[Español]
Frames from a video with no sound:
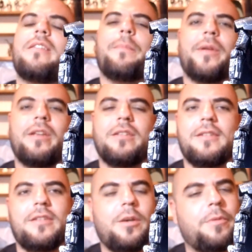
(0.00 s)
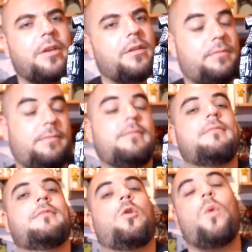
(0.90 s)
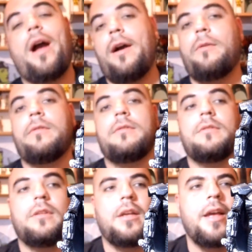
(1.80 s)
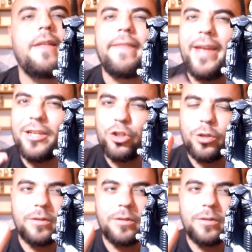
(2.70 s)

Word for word: también es así como que, wow. De hecho,